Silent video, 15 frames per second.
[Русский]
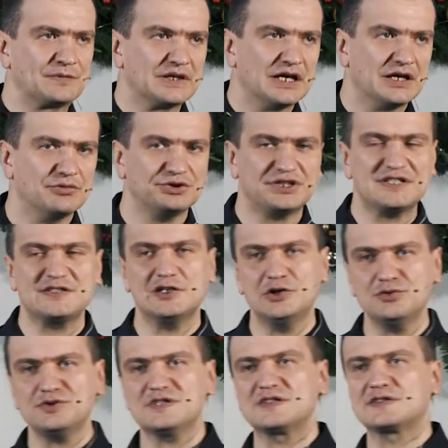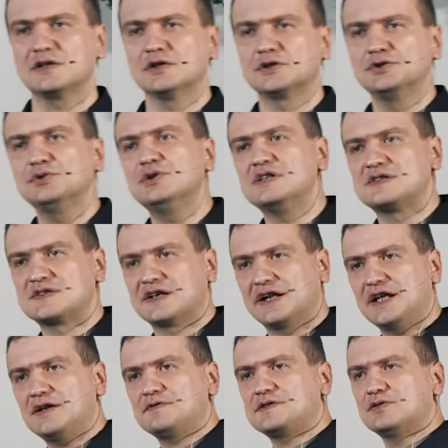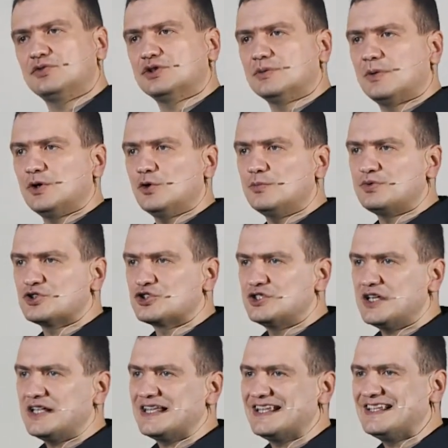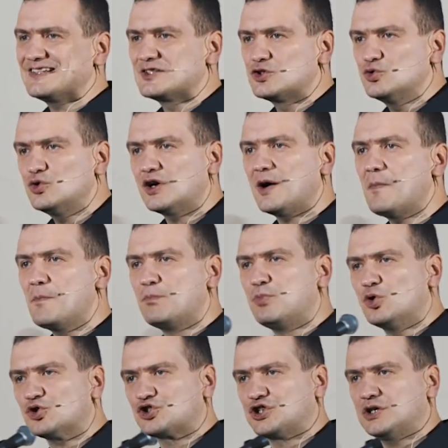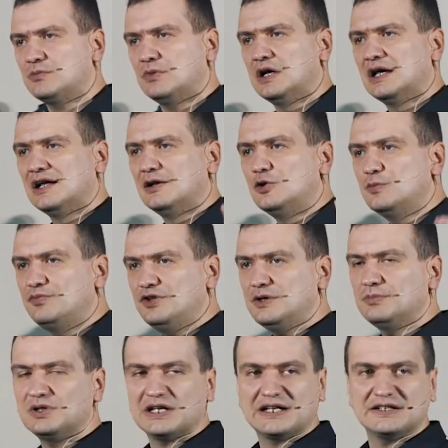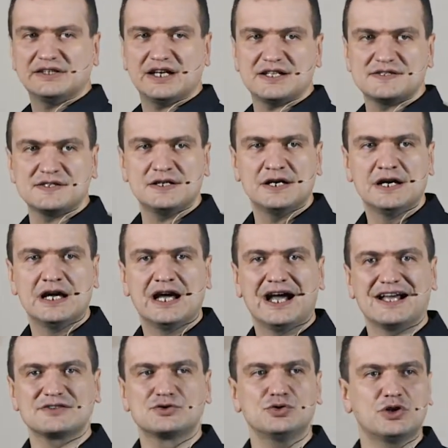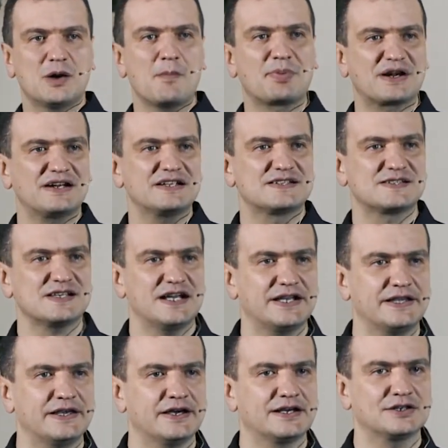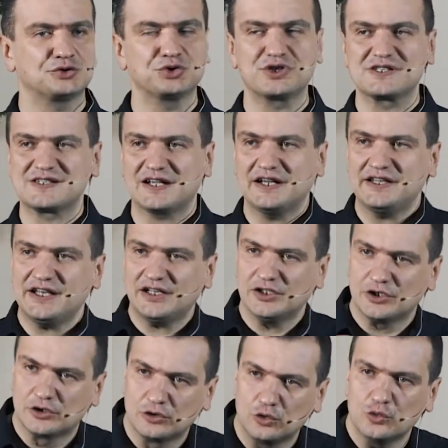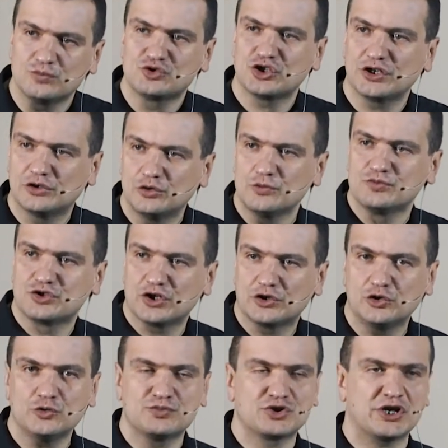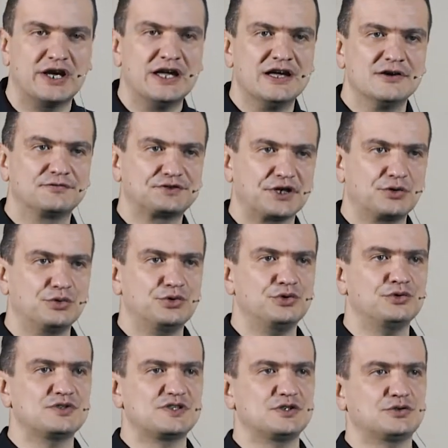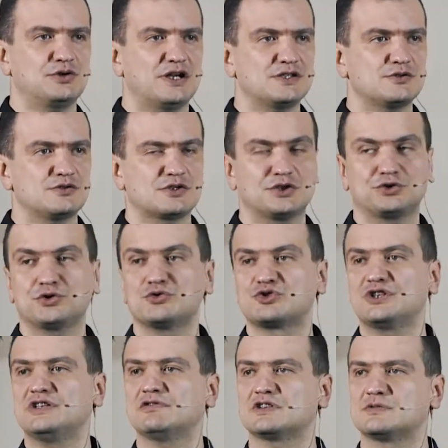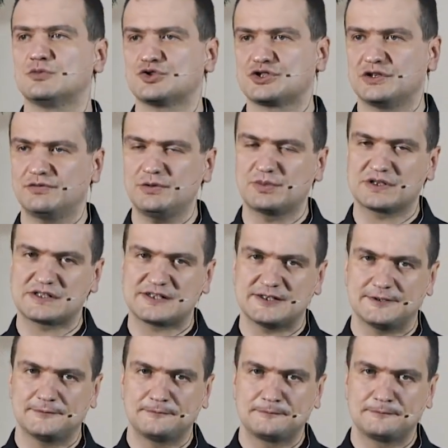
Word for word: И вот эти люди столкнулись, скорее всего, на мое убеждение, не с Духом Божьим любви и благодати, а с Духом прорицания, который загонял их глубже и глубже и глубже в такую ситуацию, из которой уже невозможно выбраться.